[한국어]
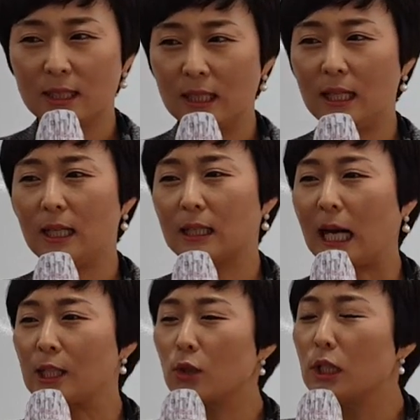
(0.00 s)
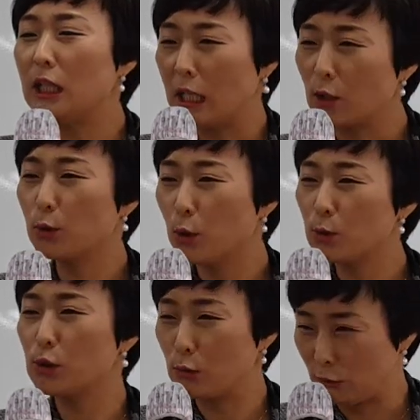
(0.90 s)
아, 가정이 내
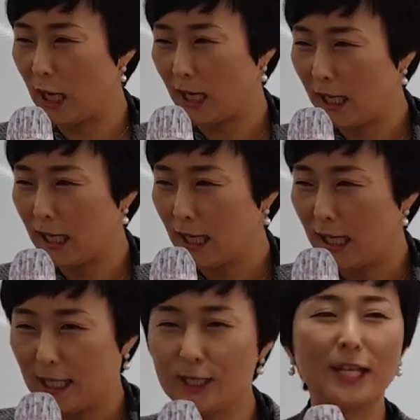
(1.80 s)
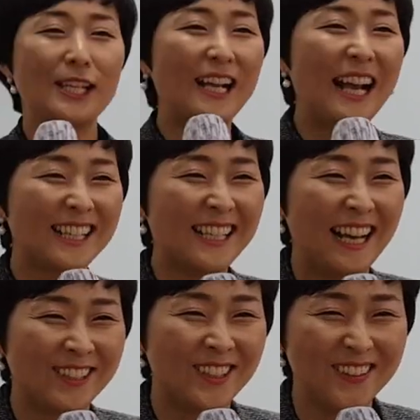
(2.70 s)
선교지구나 이렇게 생각을
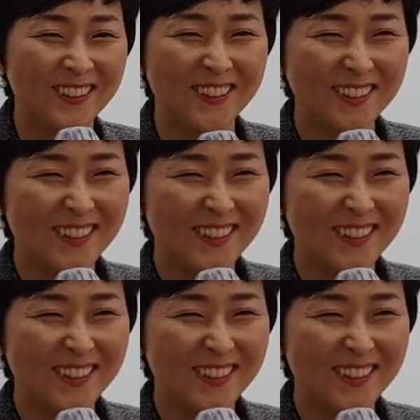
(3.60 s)
하고